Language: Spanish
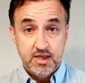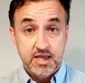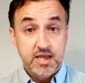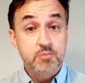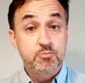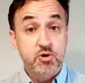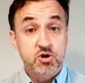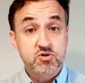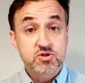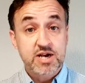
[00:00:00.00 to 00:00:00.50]
Y
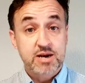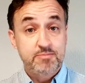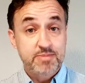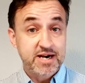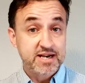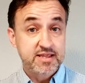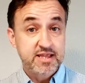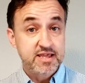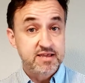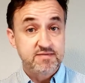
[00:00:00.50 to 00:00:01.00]
por otra
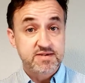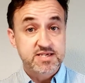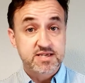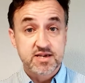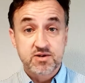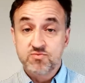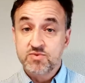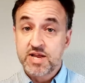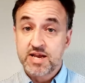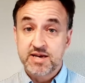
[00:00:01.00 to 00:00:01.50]
parte debe
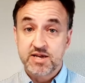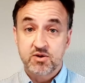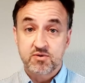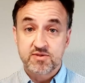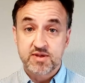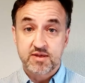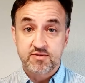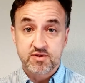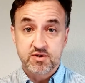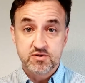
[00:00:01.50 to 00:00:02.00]
ser una
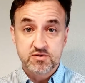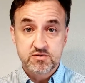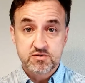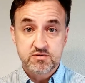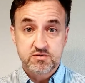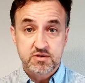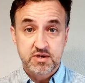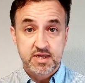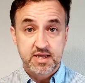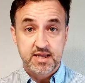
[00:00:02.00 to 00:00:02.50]

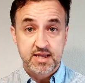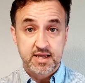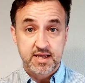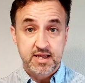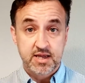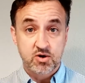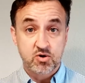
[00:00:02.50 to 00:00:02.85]
negociación eh,